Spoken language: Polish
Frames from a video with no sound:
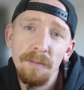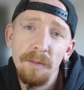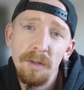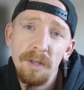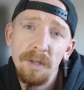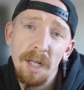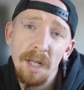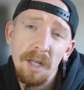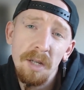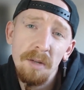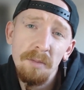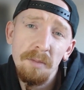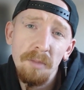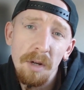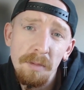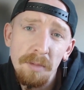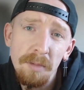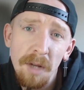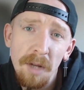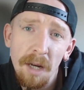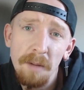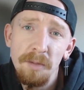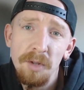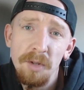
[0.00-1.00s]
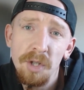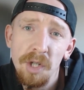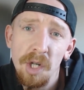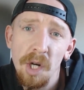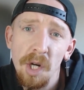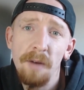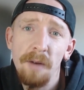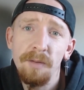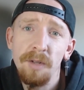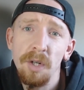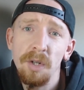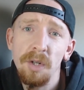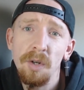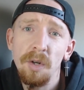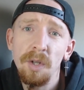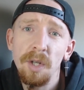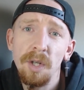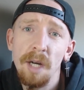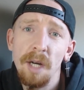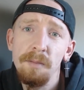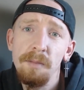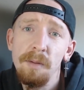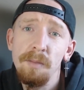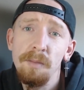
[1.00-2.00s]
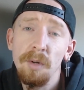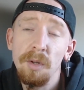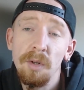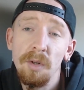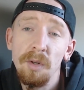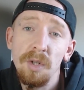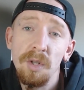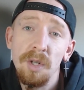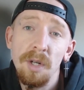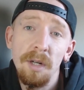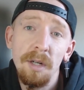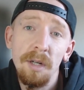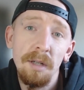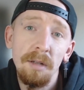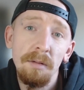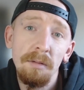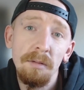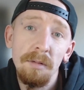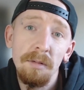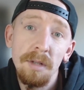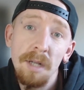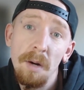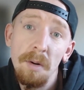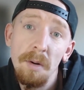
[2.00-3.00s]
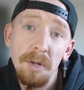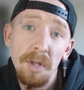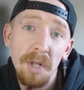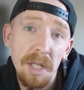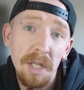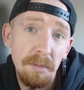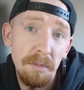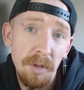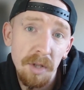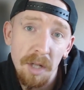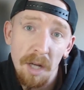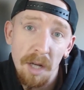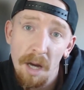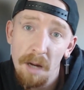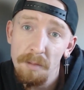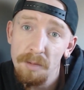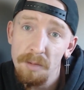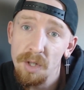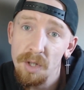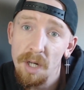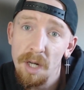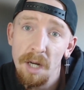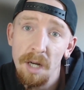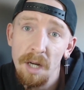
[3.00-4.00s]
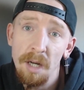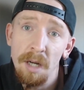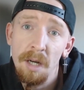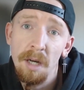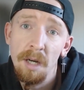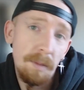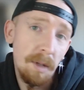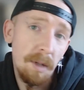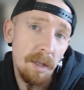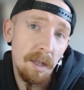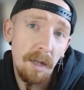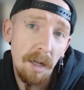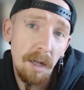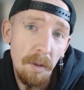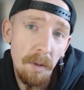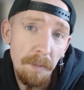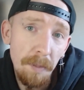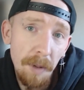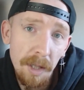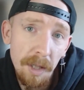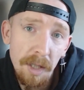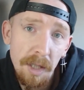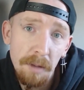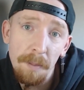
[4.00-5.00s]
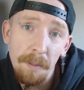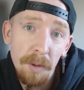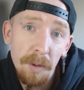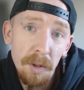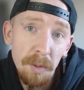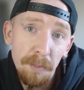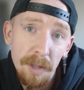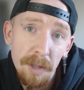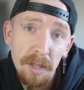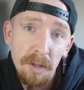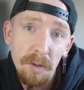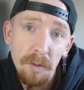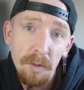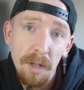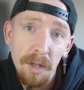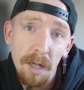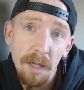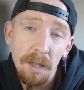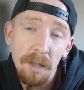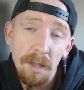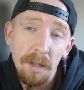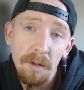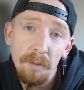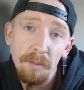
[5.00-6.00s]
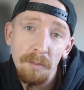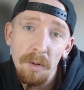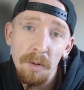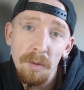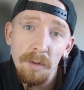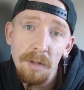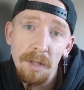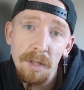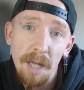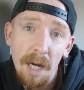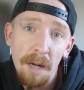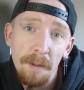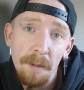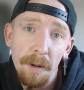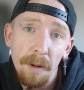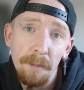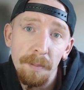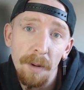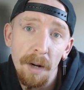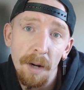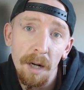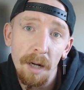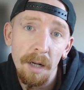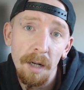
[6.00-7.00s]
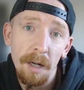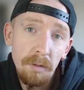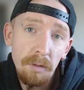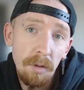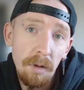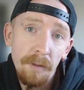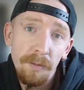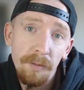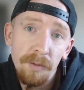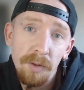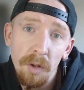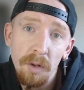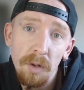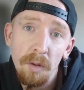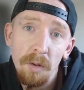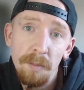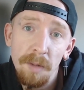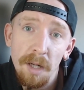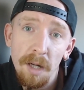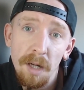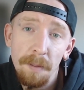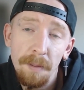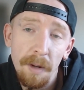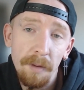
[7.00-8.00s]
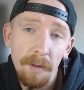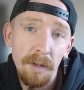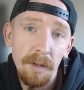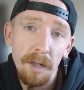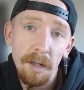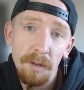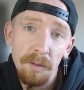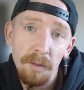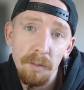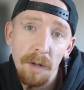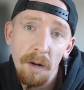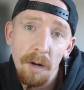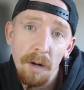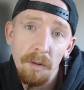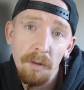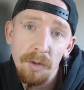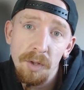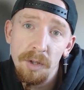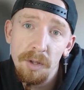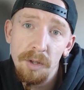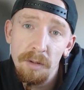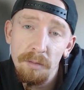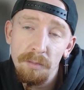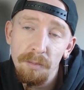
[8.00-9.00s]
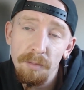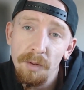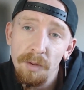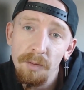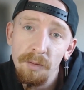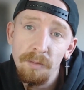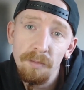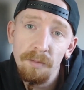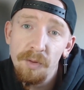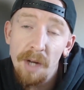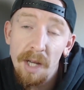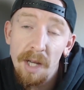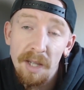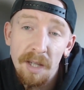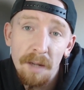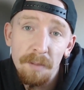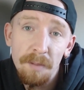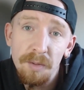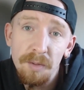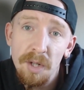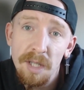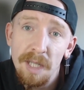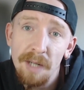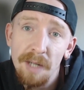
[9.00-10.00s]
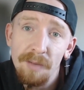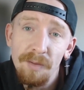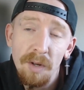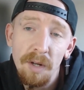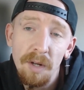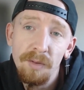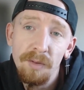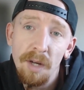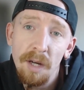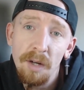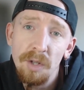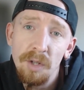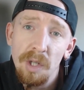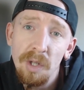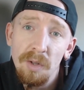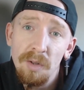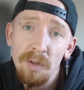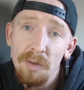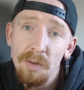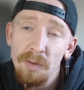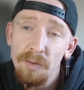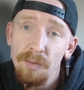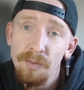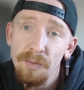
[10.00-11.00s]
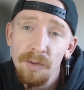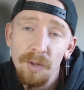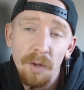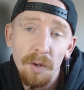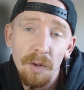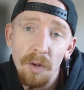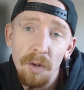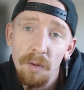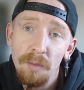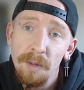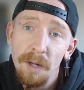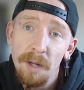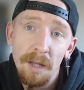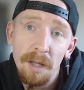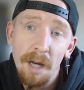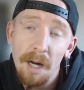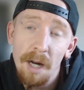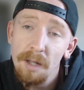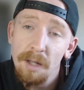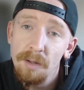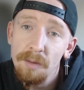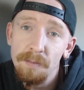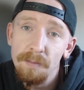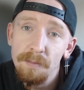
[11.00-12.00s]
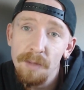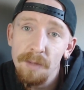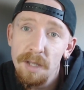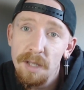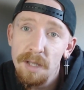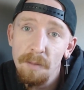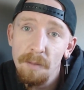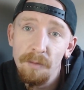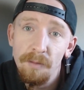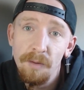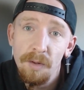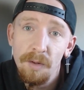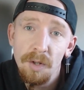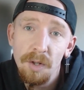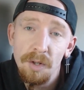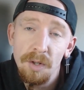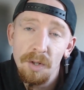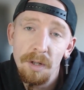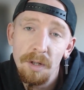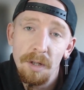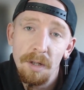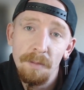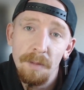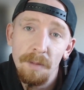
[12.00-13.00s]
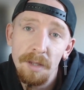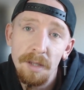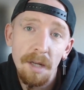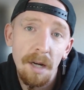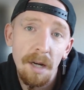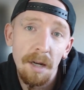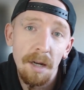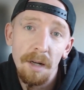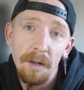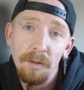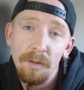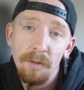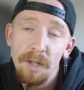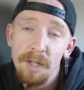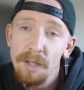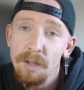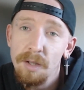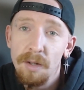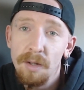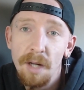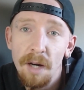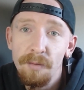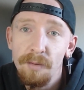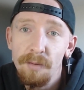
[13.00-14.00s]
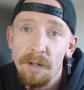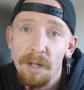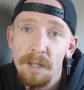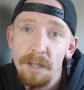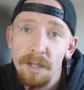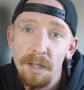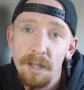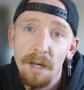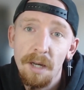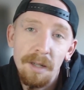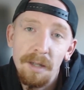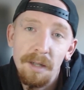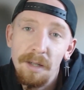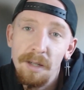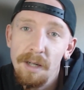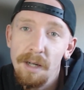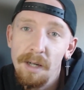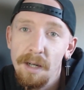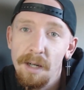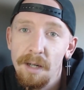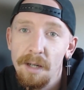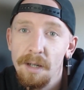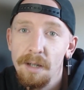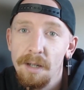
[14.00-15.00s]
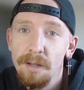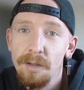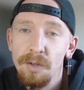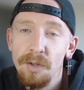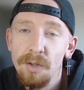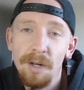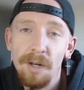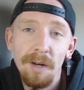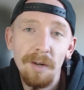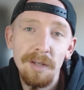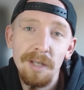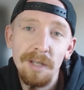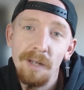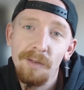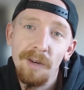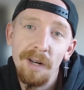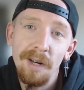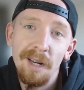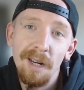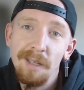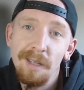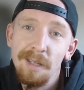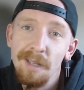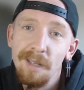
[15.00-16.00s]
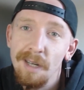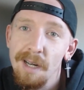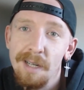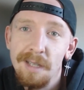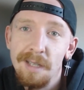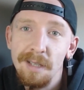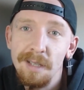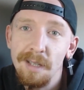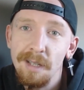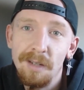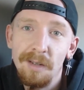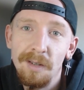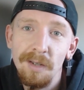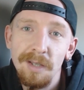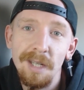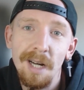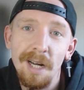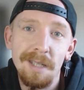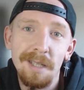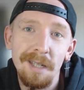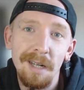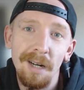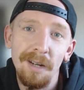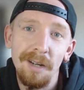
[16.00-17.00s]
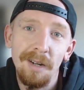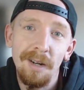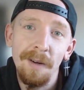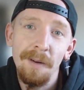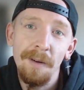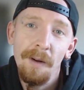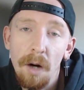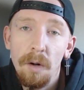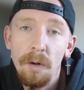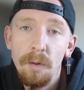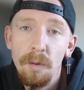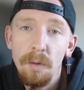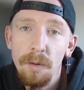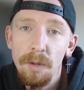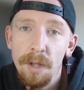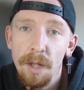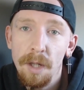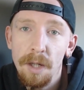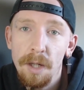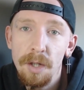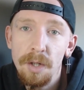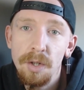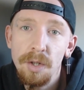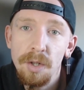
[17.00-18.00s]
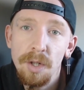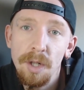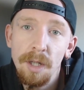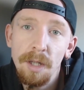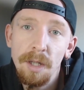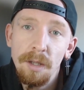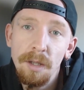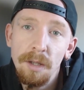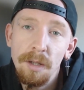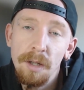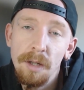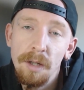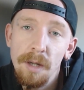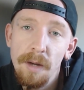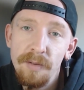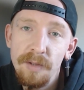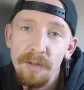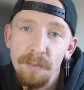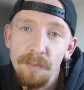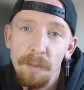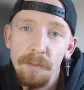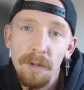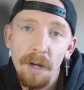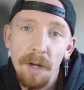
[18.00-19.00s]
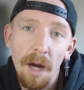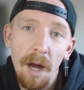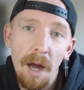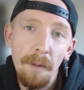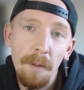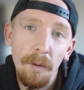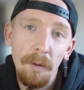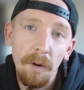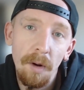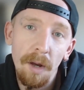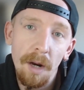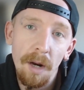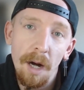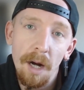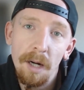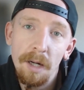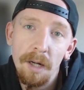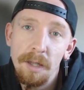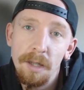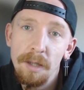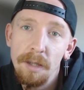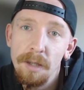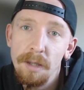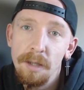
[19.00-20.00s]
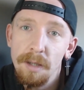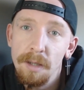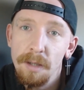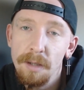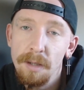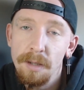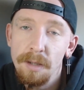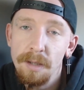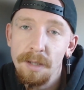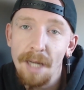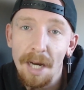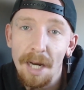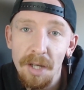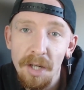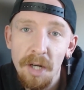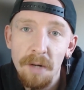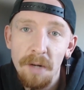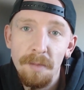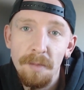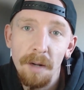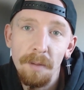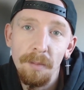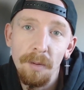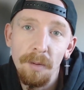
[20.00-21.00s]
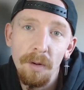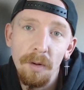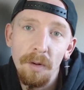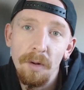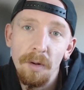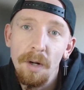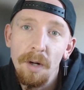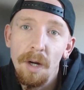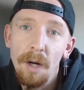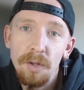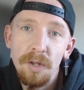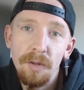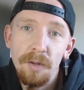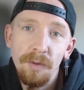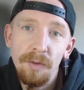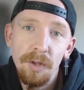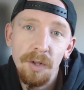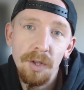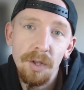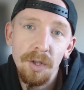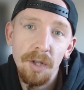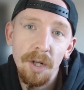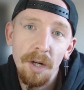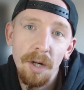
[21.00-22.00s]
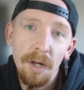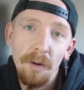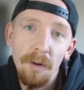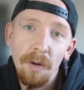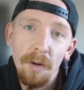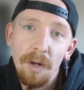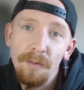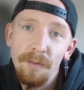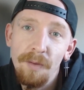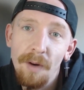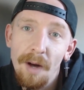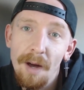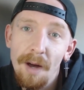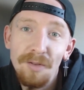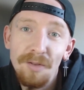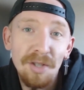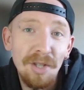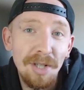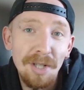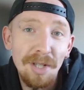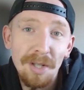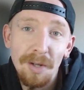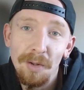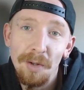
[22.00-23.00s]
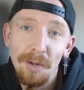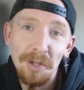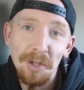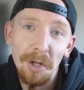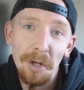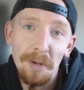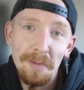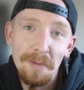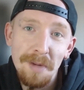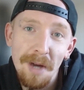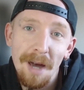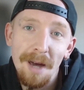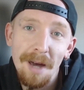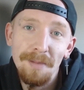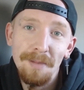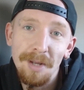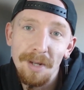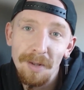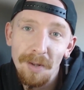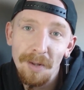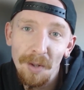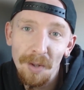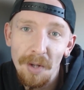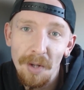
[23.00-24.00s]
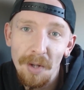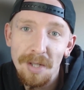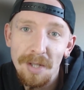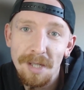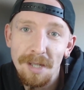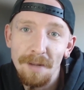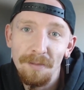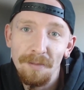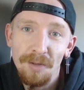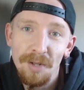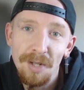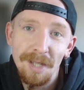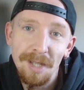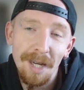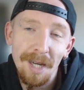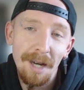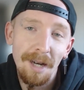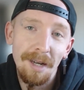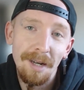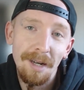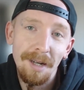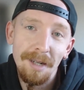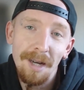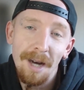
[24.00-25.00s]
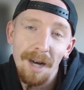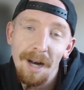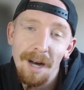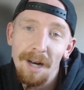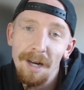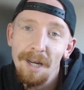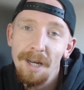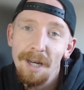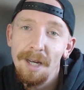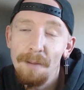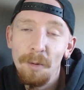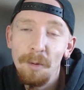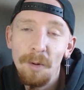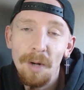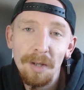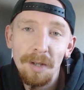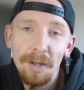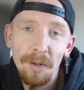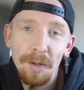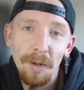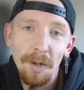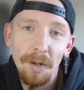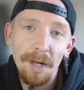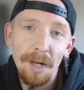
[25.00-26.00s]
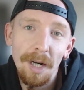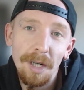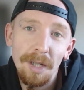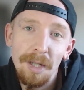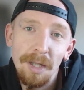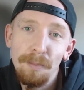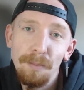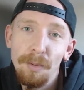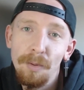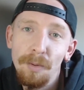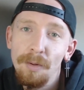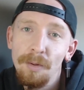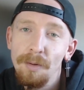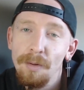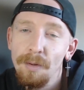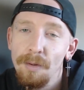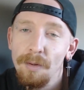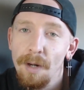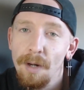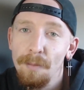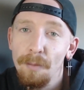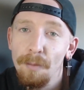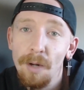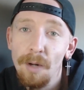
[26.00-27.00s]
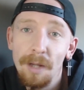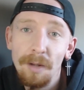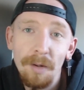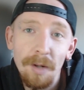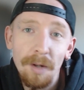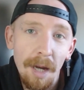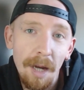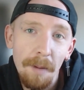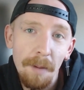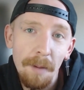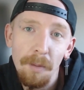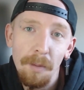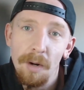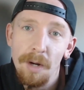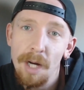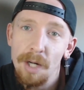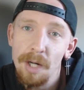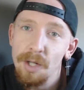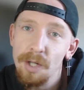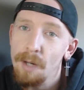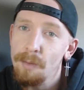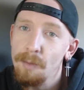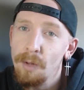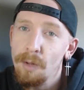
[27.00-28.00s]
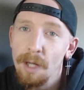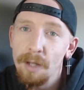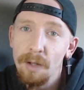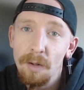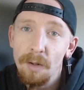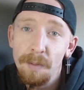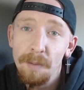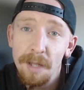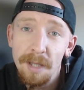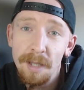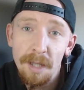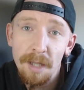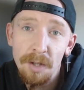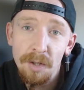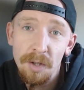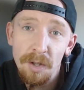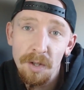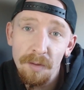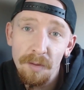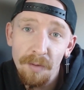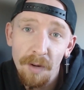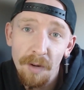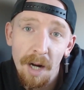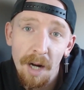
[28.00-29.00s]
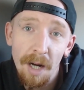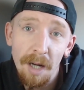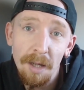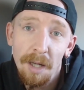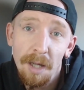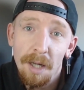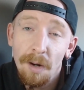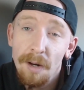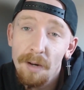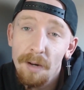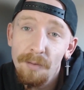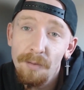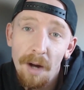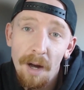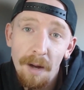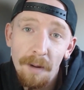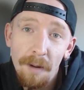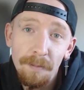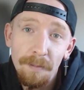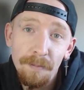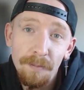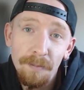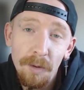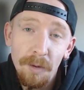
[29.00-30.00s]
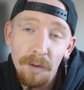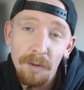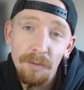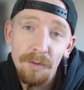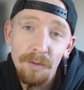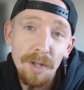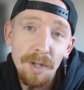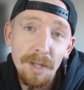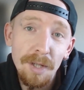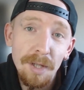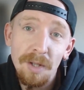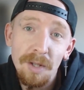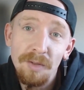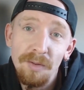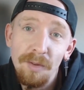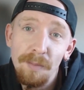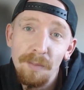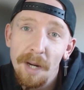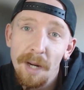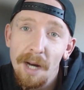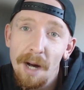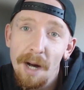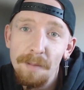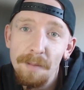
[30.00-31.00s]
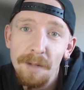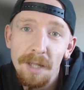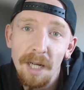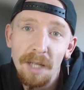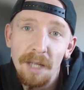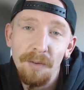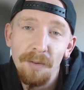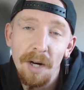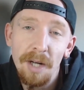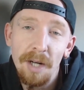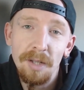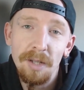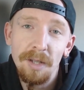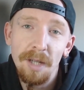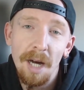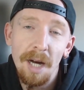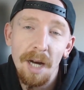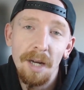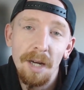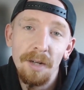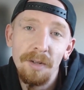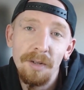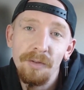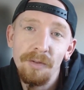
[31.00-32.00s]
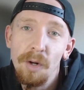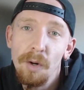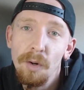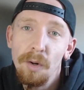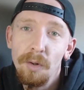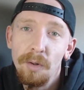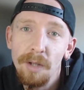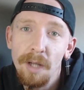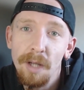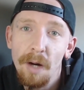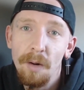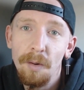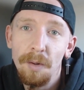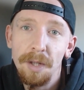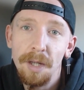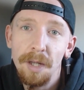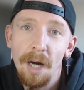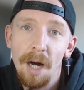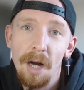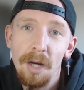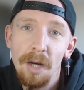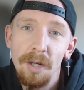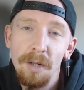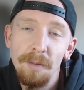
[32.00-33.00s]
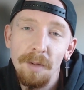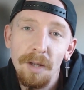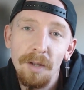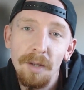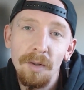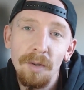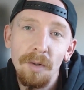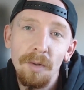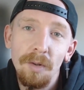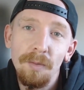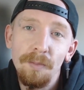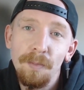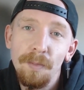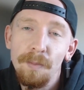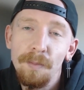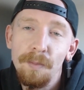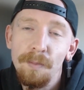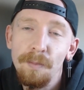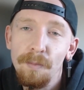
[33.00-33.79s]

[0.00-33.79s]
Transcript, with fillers: Ostatnim moim takim strzałem w dziesiątkę, mimo to, że no cały czas myślałem, że klimat gry kompletnie podpasuje, to był Cyberpunk, który wciągnął mnie mnie naprawdę na długie godziny, bo świat tam przedstawiony w tej grze, no wciągnął mnie tak niesamowicie, że masakra. No historia V jest i Johnego Silverhanda jest kozacka, nie? A ogólnie jeszcze nie wspomniałem o grach y, z anime, bo oczywiście ogrywałem wszystko, do czego miałem tylko dostęp. Wszystkie gry na emulatorach, typu emulator Game Boya czy emulator PlayStation 2. Ogrywałem, no, wszystko z wypiekami na twarzy, tak? Jak się oglądało te anime, no to